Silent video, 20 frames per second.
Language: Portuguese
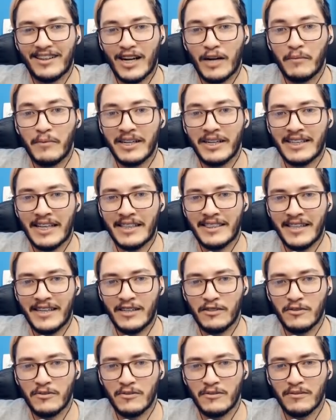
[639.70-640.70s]
Calma aí que tá
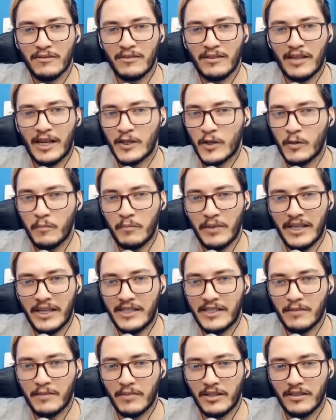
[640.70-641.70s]
tenso. Acho que eu
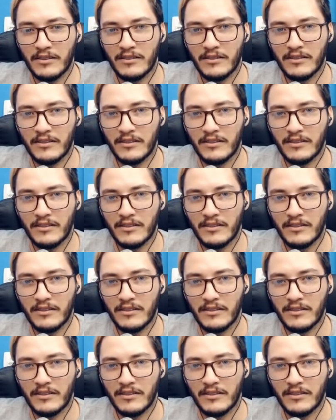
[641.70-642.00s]
perdi, mano.